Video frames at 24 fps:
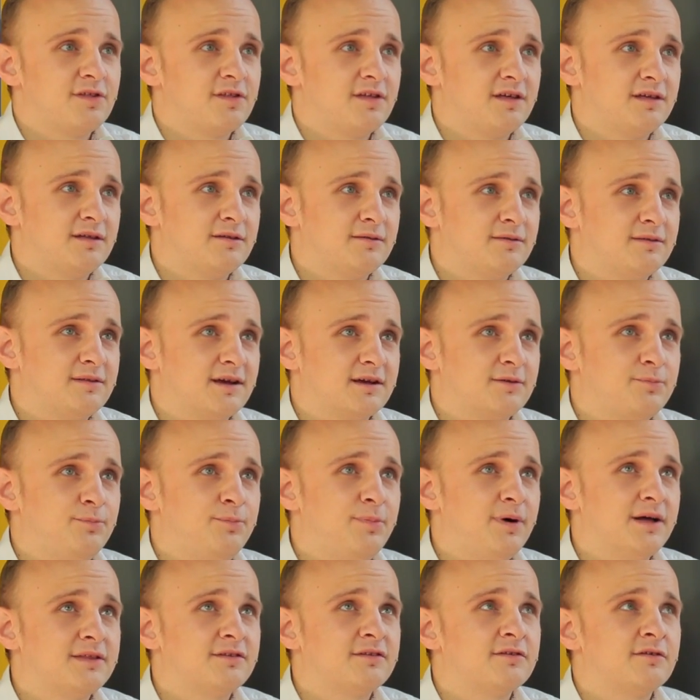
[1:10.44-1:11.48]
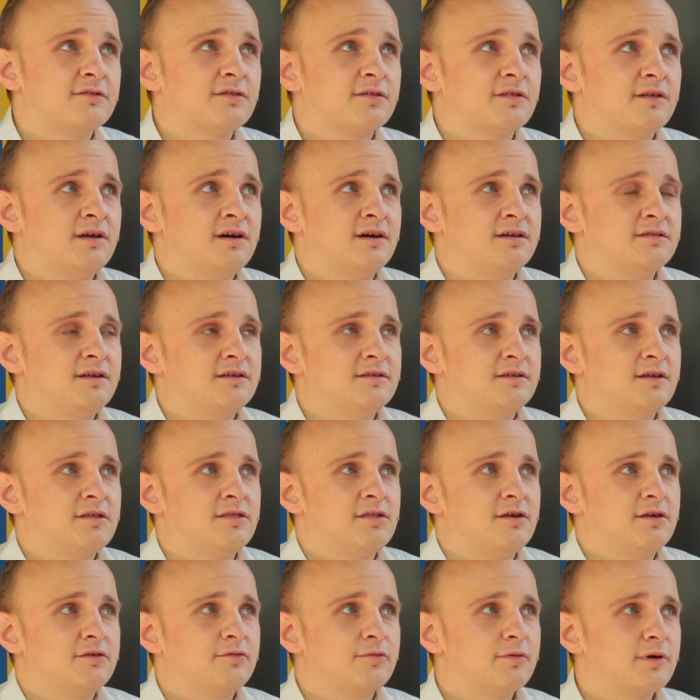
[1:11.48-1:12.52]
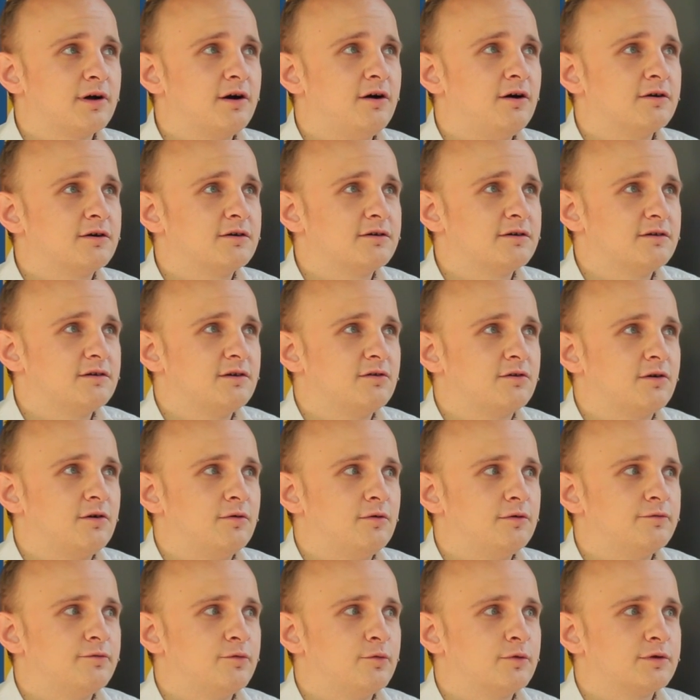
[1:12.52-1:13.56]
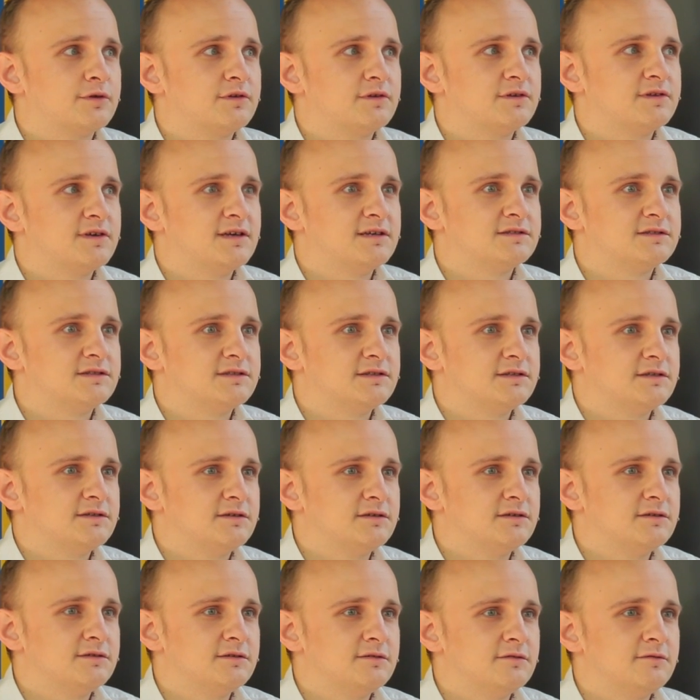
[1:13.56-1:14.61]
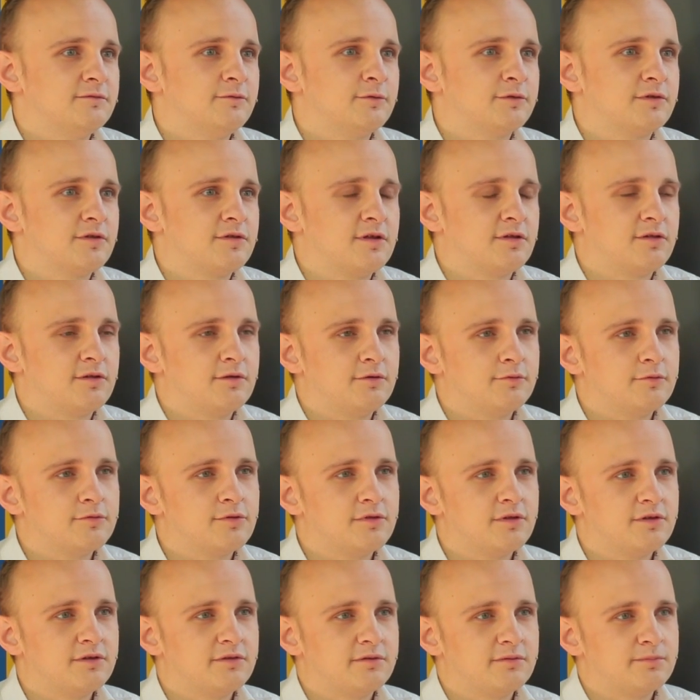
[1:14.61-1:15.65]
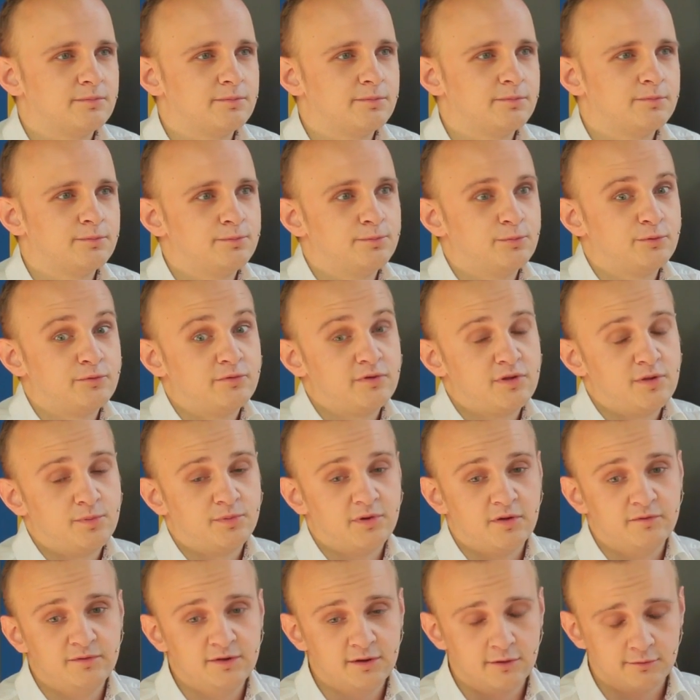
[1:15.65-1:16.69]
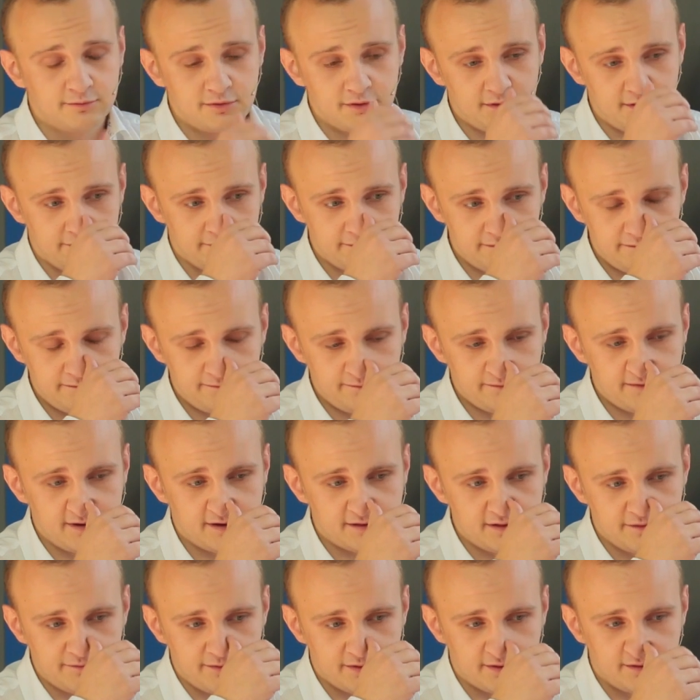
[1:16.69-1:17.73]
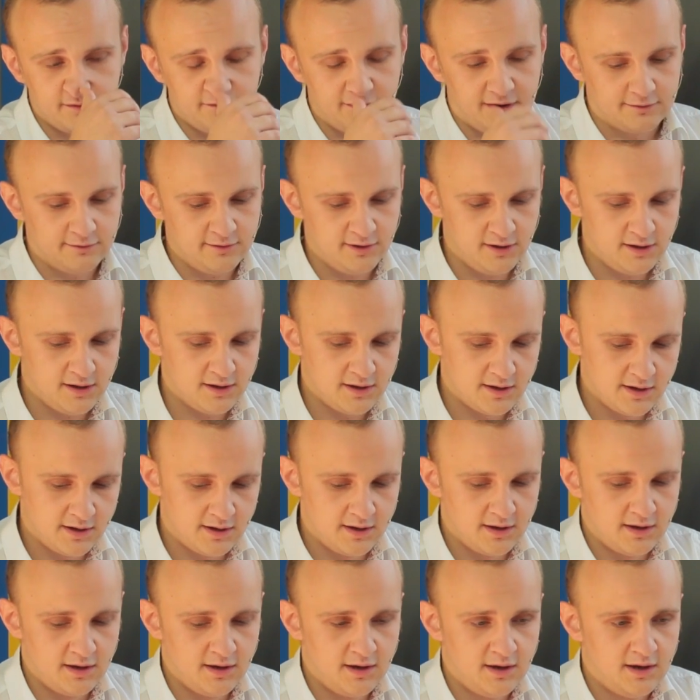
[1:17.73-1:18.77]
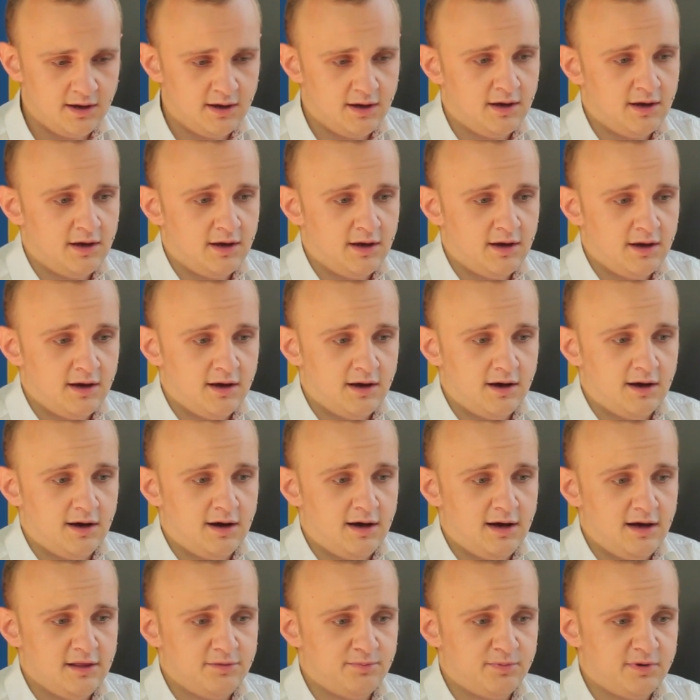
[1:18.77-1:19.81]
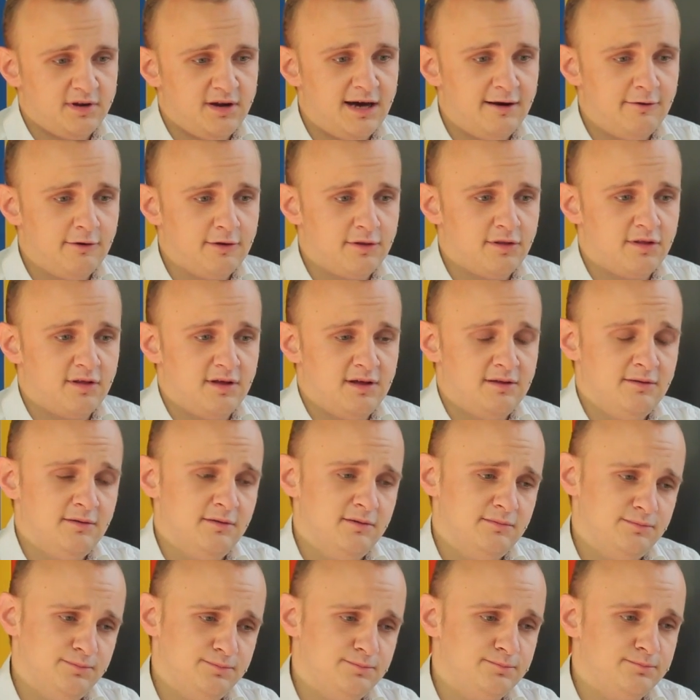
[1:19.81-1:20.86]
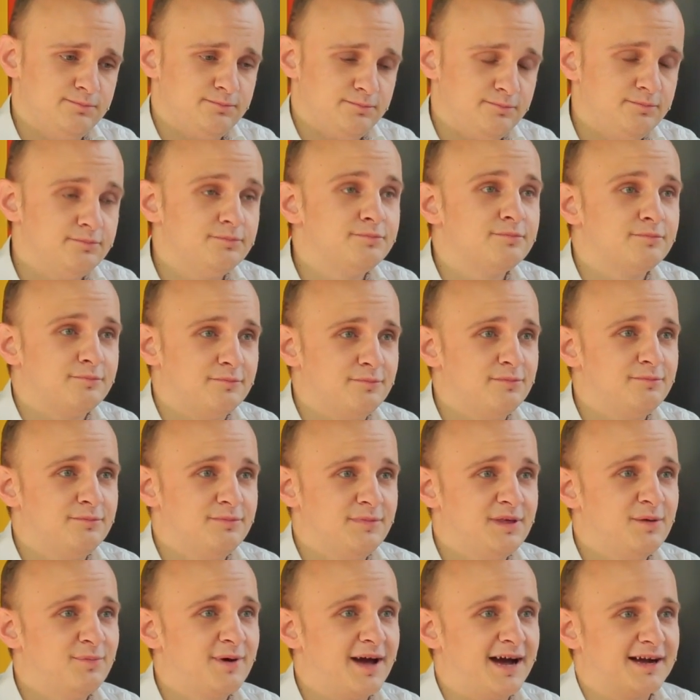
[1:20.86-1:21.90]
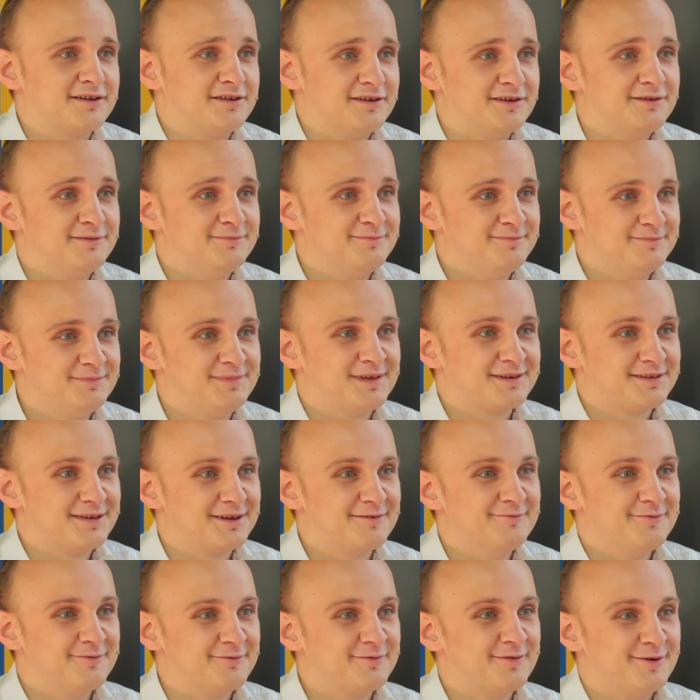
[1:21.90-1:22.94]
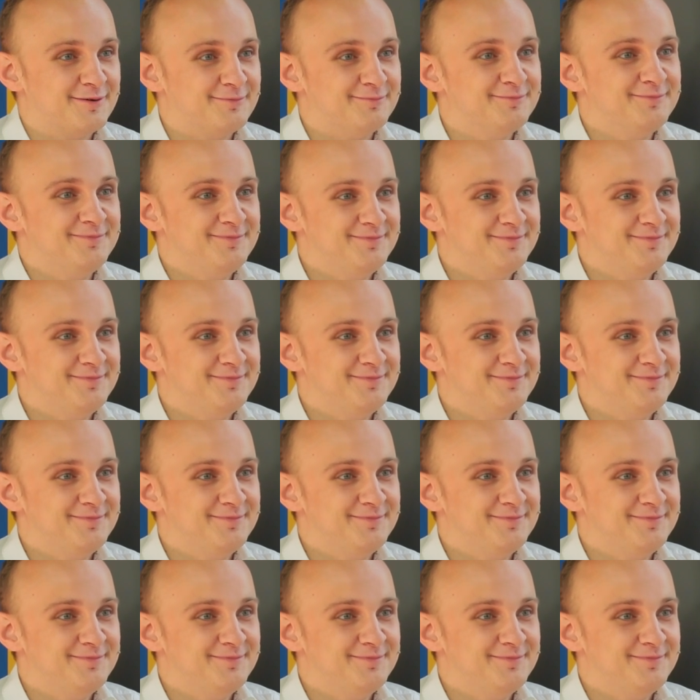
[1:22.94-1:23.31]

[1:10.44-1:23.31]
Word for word: się, tak patrząc na, na, na zeszły rok, około 2000, 2000 ludzi, którzy się przewiną gdzieś tam w, w trakcie festiwalu. A sprzedało się no, nie braknie, tak jak mówiłem.